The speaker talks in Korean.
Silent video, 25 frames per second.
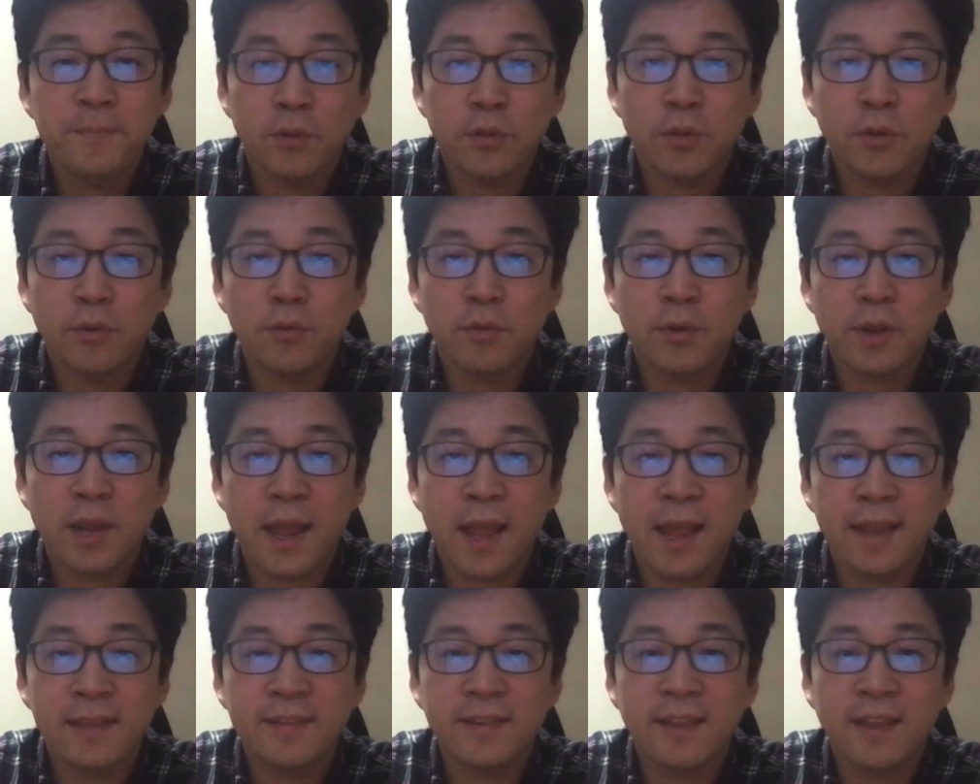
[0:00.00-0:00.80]
보통 우리가
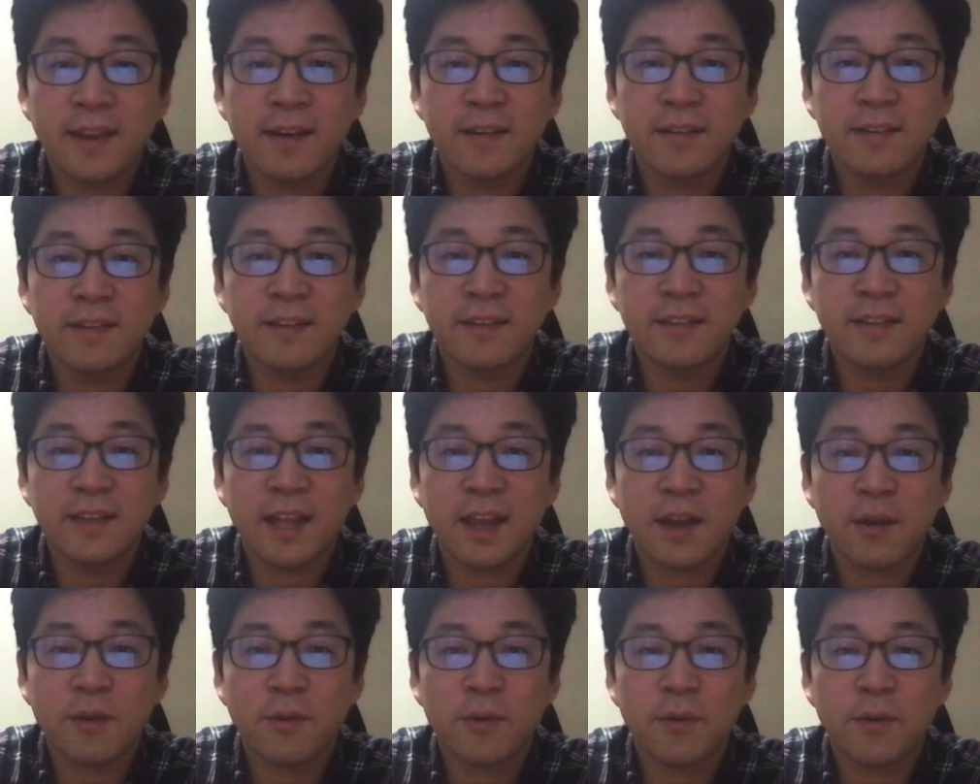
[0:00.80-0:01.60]
엑셀을
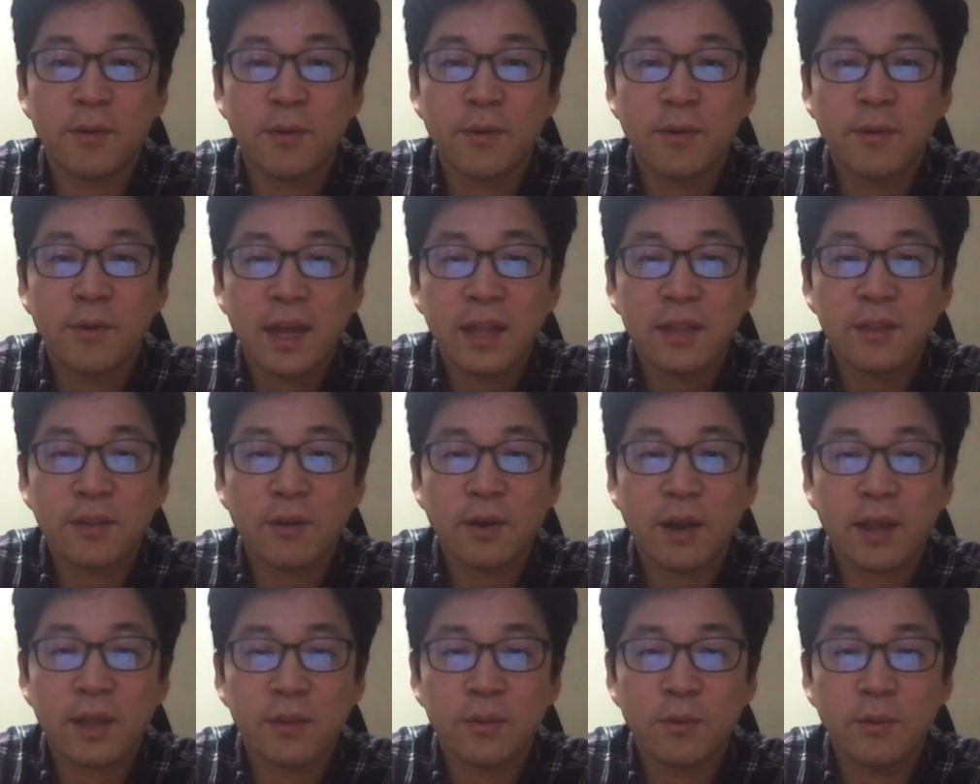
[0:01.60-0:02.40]
쓴다고
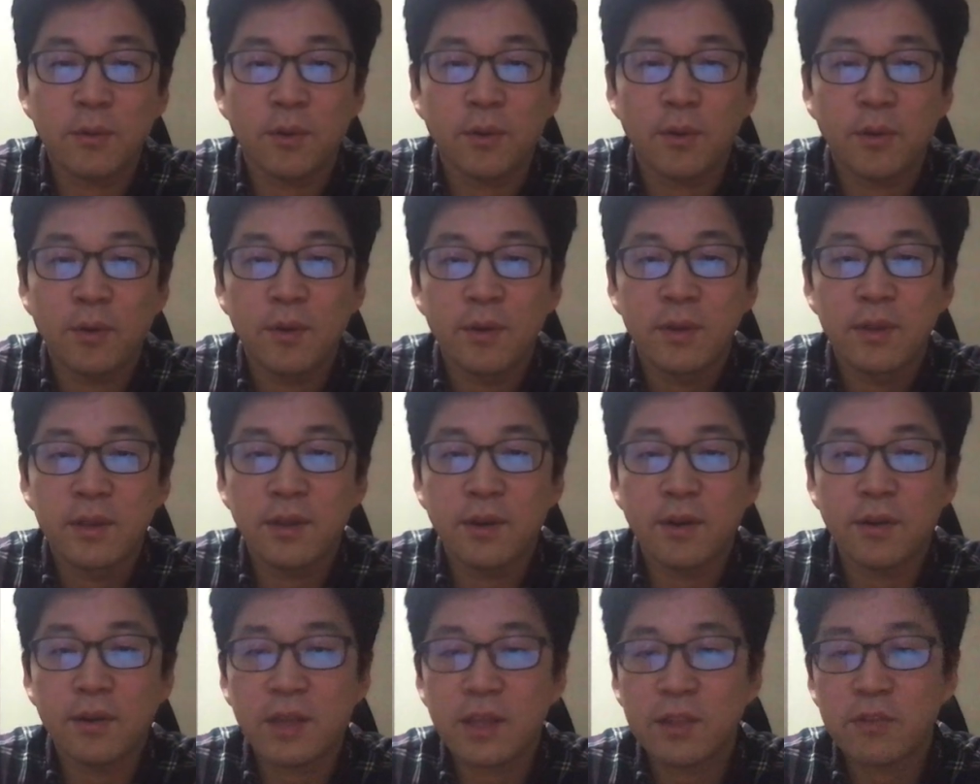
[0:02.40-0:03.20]
하더라도
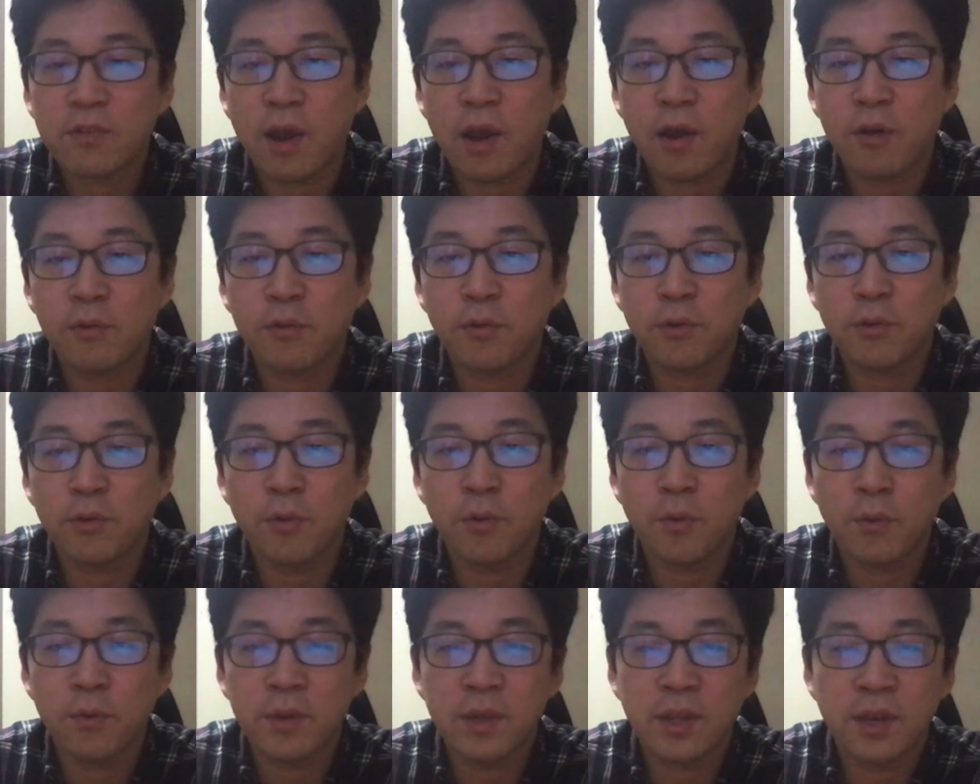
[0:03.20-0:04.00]
이렇게 좌우로
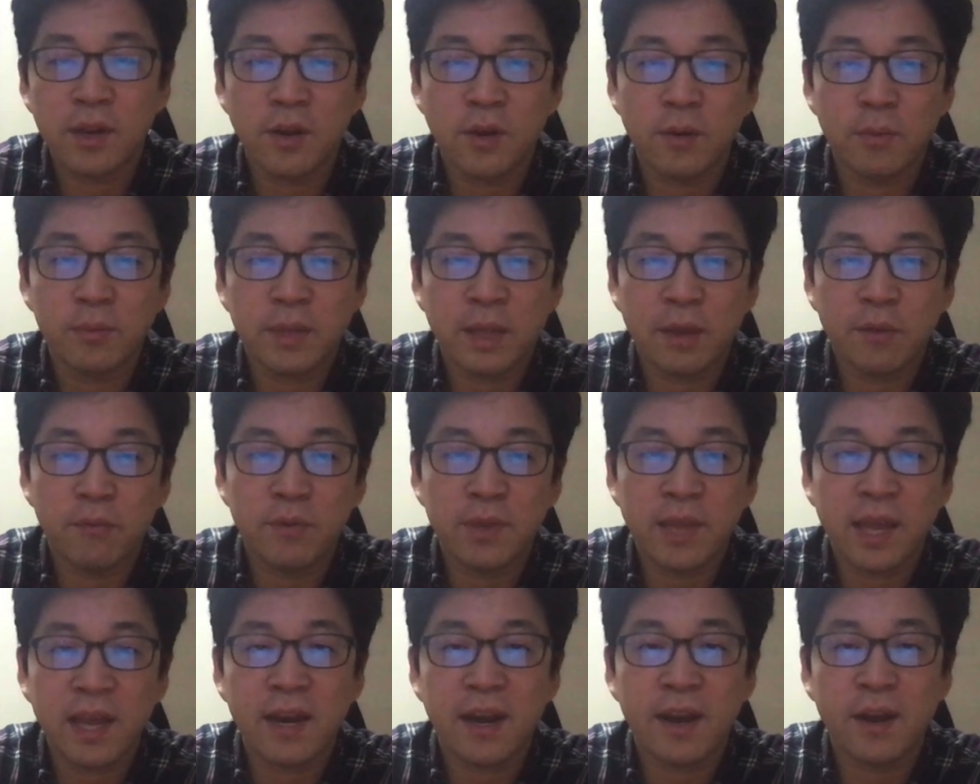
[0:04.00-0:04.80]
옮기는 것보다
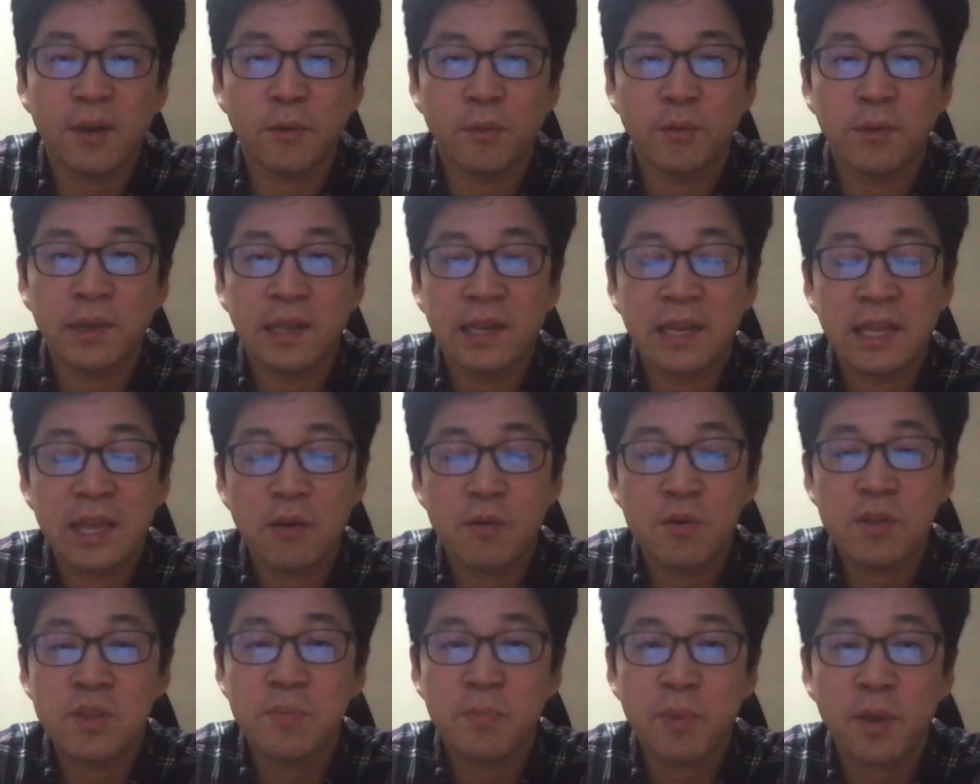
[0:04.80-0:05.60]
위아래로 옮기는 게
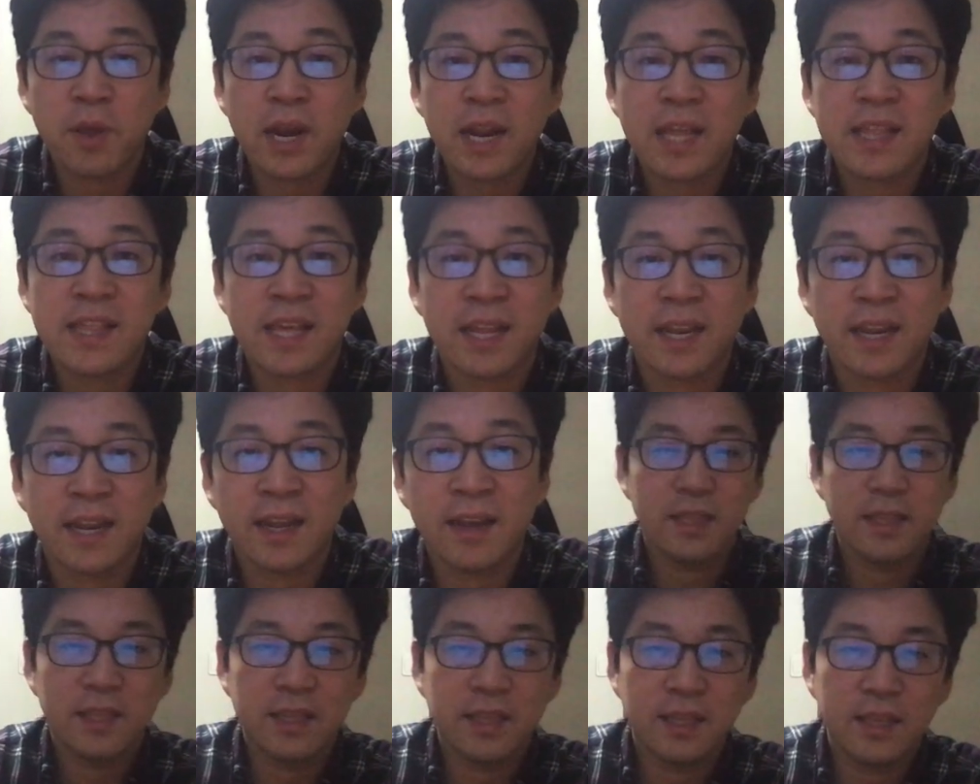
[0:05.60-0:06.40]
훨씬
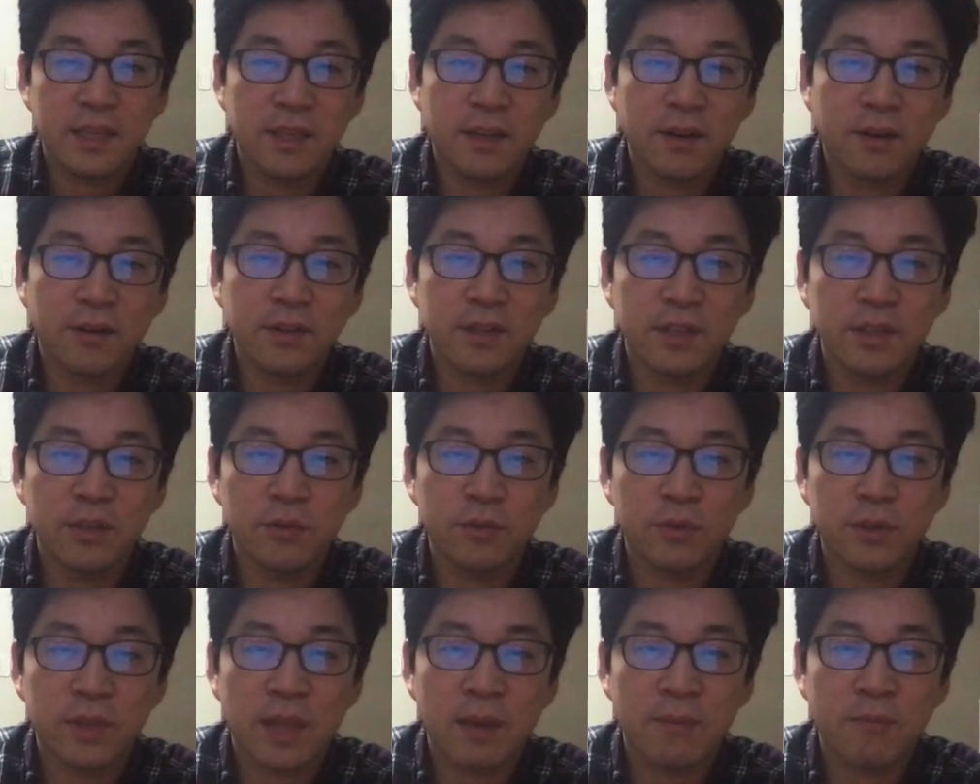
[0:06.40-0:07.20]
편하잖아요. 이런
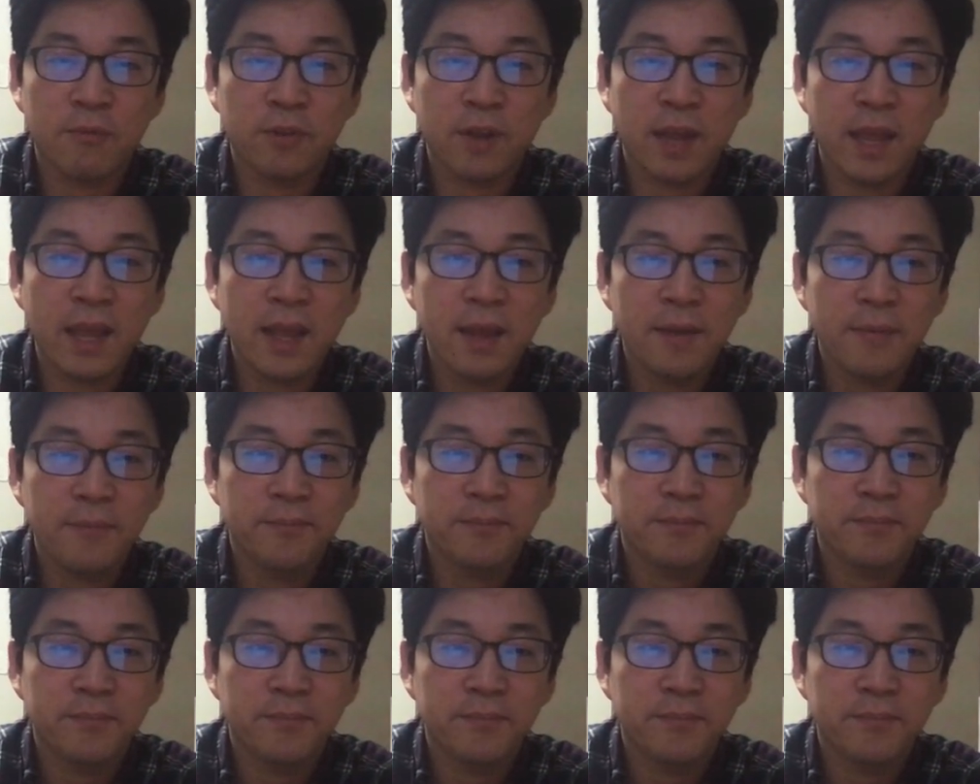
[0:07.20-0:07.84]
이유 때문에